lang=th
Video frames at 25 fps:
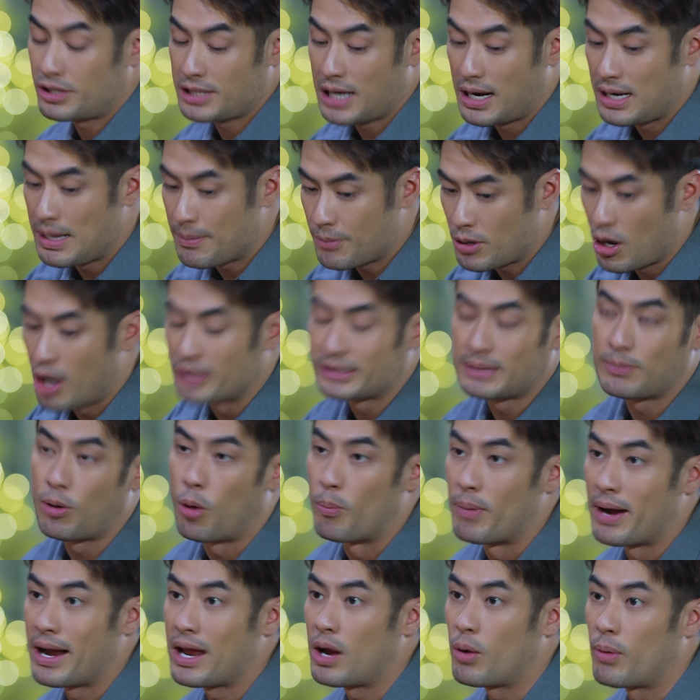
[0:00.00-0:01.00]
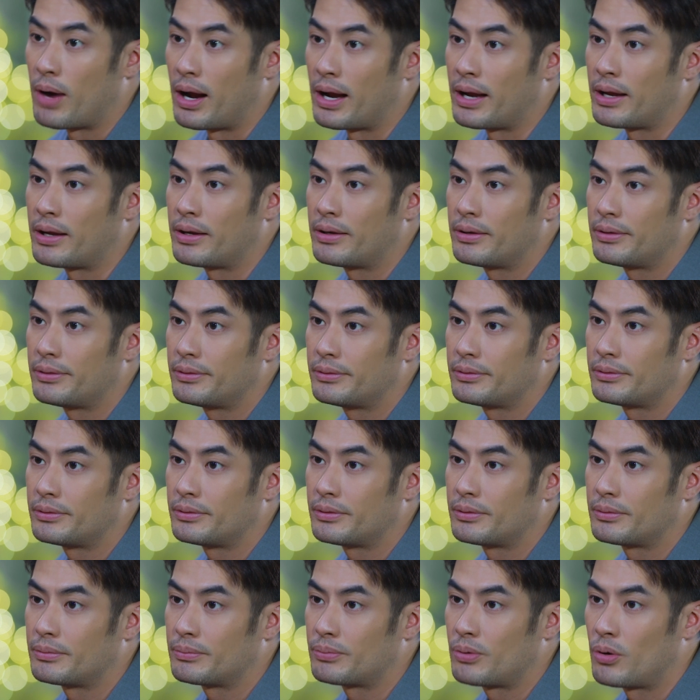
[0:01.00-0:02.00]
ก็ใช้ลิปกลอสที่ผมให้เอาไว้
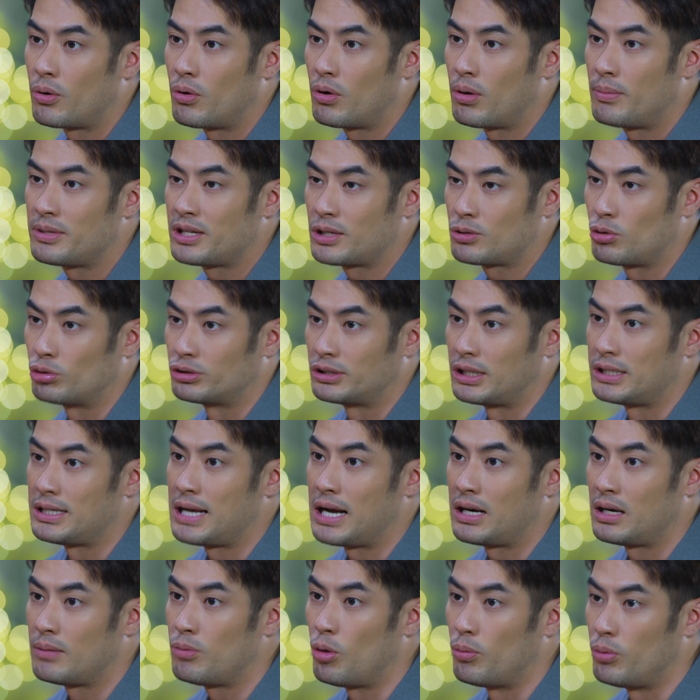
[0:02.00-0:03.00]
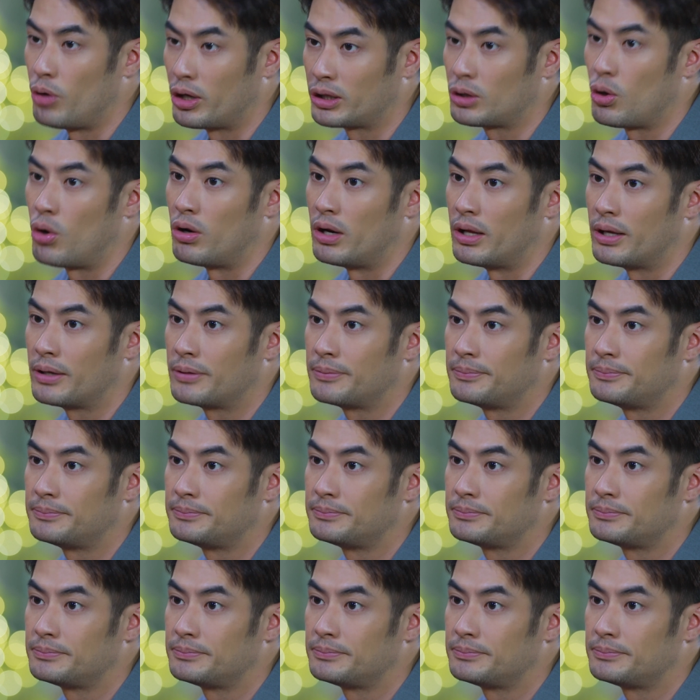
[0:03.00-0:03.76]
เพราะว่ามันจะส่งสัญญาณถึงผมโดยตรงเลย